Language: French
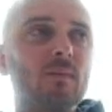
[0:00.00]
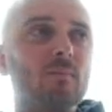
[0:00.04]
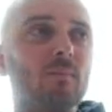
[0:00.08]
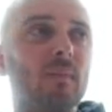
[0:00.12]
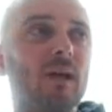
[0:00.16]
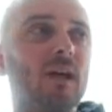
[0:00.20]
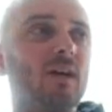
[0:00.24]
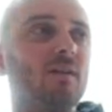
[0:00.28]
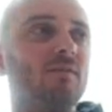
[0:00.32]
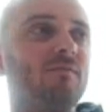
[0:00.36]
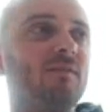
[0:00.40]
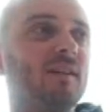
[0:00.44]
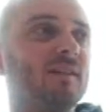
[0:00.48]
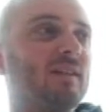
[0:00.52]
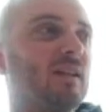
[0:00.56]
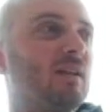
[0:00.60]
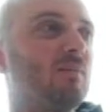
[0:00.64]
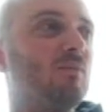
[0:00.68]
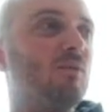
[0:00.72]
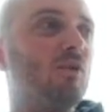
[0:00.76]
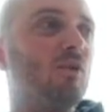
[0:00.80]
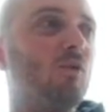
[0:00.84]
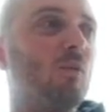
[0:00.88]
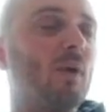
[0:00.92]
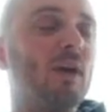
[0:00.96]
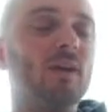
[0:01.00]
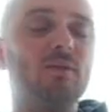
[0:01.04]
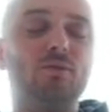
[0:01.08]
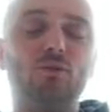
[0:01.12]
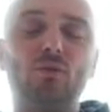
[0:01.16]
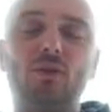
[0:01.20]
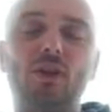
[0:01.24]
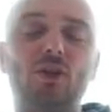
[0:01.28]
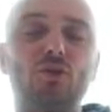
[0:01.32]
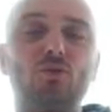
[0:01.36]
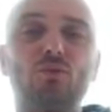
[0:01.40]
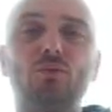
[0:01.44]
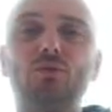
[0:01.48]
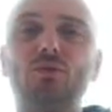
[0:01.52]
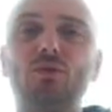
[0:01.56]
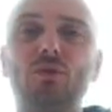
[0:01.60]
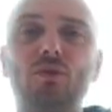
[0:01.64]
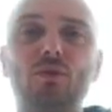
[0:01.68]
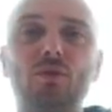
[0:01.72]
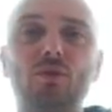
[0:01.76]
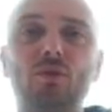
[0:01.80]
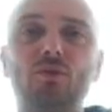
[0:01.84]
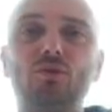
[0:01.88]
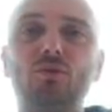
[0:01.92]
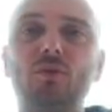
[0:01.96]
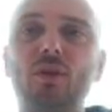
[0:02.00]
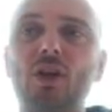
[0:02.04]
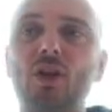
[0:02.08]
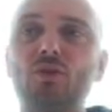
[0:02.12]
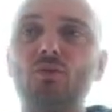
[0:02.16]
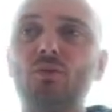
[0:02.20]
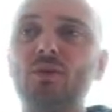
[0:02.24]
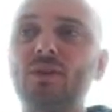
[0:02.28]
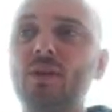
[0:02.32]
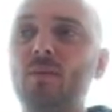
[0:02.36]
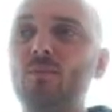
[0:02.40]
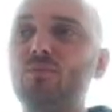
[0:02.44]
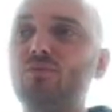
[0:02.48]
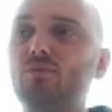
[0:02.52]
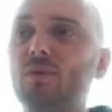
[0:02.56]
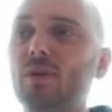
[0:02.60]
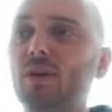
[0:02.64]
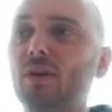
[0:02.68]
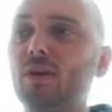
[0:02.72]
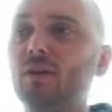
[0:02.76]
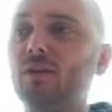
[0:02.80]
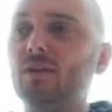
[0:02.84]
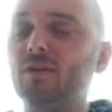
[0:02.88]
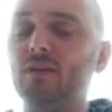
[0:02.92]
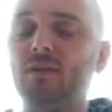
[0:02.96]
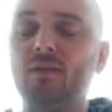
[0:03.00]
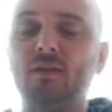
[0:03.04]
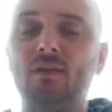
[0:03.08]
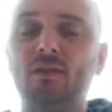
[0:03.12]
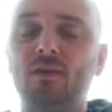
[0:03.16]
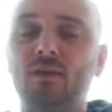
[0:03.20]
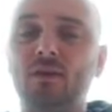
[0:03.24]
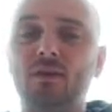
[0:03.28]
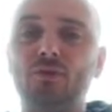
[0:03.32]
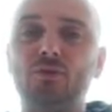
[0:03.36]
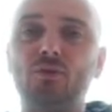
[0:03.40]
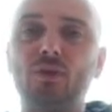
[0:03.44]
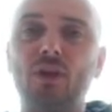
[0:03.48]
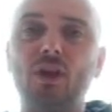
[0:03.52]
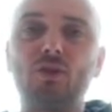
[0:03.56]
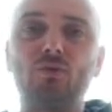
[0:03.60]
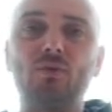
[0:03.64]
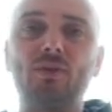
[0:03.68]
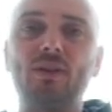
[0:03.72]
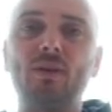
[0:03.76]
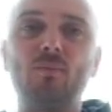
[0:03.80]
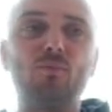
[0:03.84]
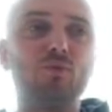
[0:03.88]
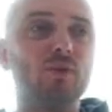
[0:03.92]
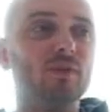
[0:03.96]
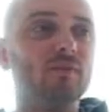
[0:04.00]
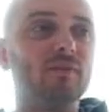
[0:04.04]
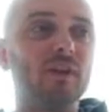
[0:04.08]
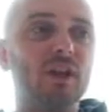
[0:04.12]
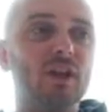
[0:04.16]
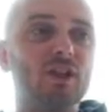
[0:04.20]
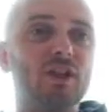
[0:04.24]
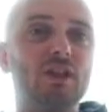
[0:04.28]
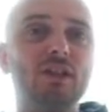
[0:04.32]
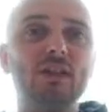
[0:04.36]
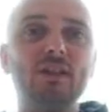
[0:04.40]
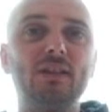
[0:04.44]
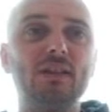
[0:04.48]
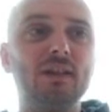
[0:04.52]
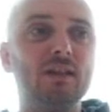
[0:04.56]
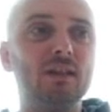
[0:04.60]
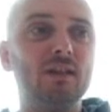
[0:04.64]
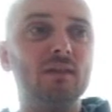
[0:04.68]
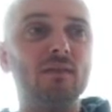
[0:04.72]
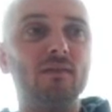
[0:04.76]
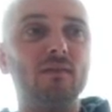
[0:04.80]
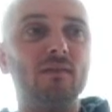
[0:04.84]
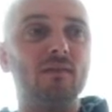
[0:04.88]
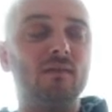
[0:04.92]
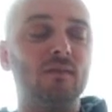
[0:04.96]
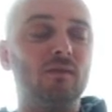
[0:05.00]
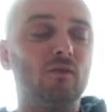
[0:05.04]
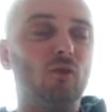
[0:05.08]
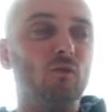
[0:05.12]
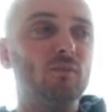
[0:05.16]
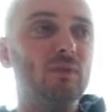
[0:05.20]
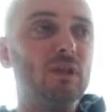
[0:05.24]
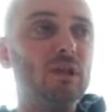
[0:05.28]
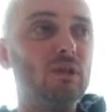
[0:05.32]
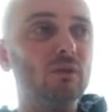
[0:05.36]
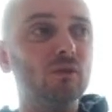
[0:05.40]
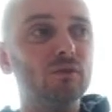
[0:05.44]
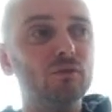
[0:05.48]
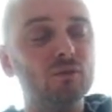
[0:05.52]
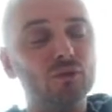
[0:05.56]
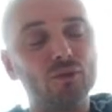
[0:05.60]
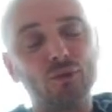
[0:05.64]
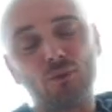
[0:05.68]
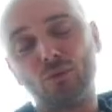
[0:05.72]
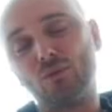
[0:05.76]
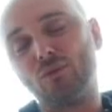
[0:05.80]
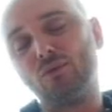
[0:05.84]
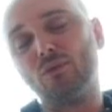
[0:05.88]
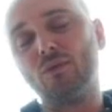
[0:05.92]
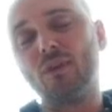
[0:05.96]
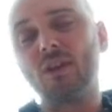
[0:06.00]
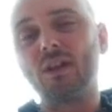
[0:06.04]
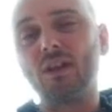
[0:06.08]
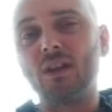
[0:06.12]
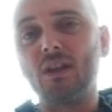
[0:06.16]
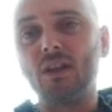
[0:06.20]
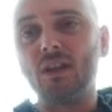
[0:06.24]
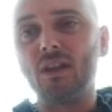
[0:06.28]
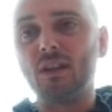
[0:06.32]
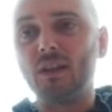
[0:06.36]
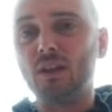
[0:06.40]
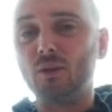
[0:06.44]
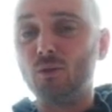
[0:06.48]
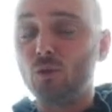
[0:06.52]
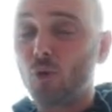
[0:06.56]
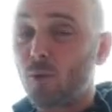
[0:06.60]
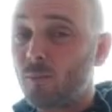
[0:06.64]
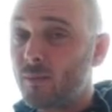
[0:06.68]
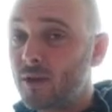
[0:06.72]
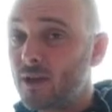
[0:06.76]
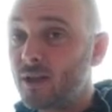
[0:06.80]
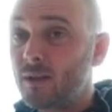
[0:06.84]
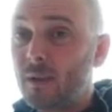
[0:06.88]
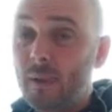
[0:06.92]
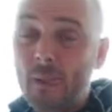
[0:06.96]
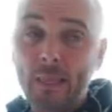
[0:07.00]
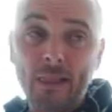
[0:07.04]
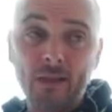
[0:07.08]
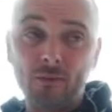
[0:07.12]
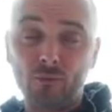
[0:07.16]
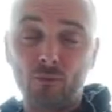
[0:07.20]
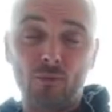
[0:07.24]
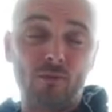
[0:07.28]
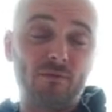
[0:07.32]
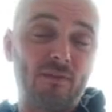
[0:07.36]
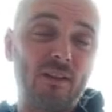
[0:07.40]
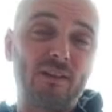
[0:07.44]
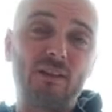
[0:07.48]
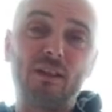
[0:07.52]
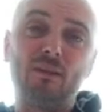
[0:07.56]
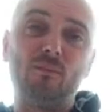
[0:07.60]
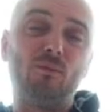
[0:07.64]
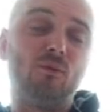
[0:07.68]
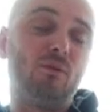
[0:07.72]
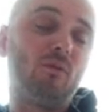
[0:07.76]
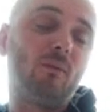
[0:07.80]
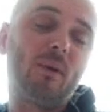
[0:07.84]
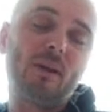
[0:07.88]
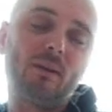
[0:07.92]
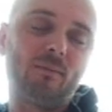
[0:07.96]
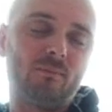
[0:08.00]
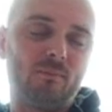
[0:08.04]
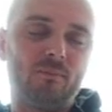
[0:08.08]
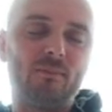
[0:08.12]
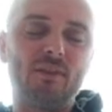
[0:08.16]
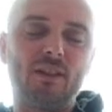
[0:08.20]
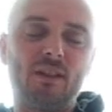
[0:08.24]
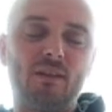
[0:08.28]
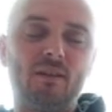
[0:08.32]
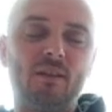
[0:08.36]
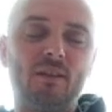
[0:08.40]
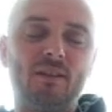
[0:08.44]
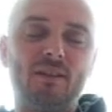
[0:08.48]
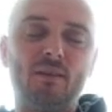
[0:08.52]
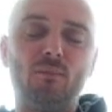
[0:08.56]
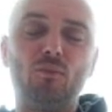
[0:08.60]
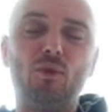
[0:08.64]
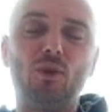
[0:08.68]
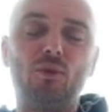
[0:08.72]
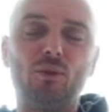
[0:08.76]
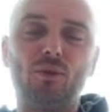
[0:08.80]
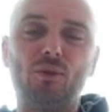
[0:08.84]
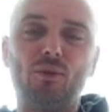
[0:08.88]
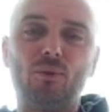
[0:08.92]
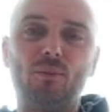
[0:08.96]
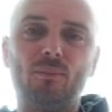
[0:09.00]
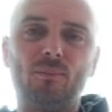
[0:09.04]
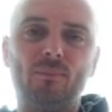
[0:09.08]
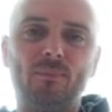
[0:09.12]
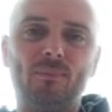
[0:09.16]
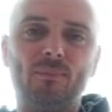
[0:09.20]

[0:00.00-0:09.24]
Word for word: bah, fatalement, ouais, tu rajoutes, euh, tu, rajoutes un point, euh, tu rajoutes un point de fragilité euh, au milieu d'une structure qui est, qui courbée. Donc fatalement, ouais, c'est moins costaud.